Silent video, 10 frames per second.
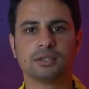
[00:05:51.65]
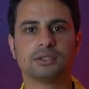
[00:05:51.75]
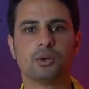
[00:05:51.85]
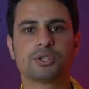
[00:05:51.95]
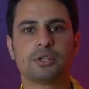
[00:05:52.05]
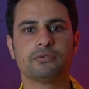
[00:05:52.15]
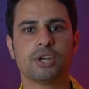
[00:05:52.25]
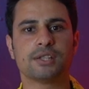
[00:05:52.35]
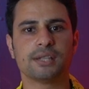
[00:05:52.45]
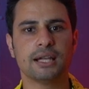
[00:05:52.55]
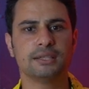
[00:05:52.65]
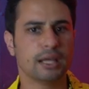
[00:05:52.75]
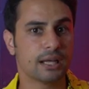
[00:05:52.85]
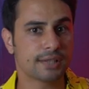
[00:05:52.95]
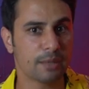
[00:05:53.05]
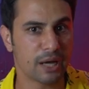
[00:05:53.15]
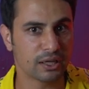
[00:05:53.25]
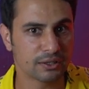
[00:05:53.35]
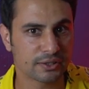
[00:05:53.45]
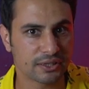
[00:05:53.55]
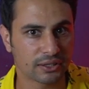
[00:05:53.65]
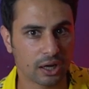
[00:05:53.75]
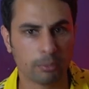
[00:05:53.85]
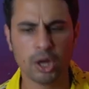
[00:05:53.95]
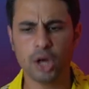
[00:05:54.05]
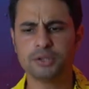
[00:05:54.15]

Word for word: التوظيف جاهزه عندي على حسابي على الانستغرام